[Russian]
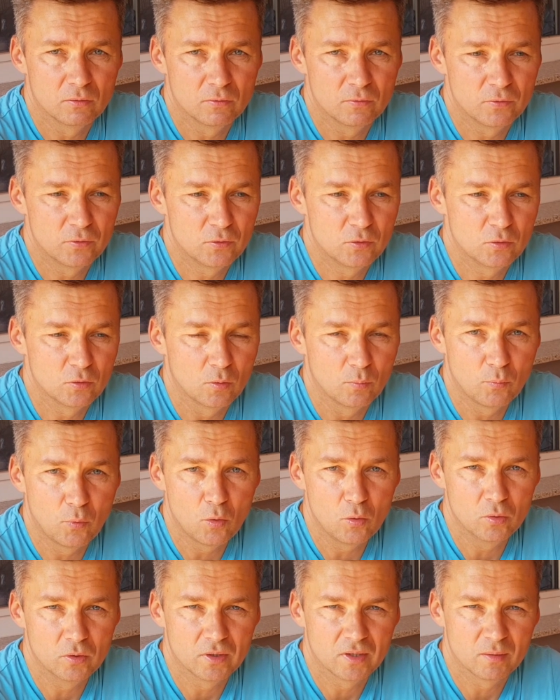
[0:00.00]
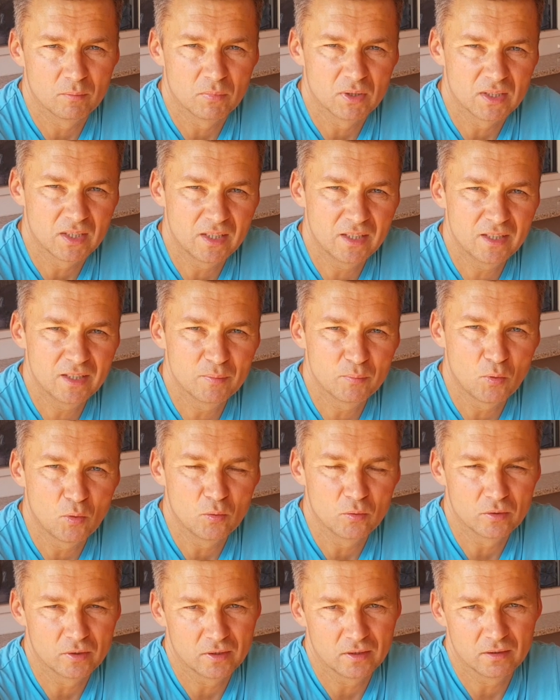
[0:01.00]
все полное, батареи
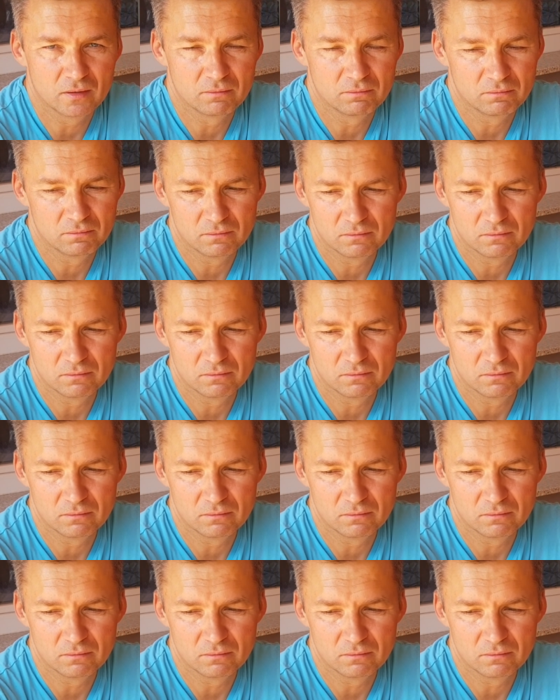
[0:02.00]
полные,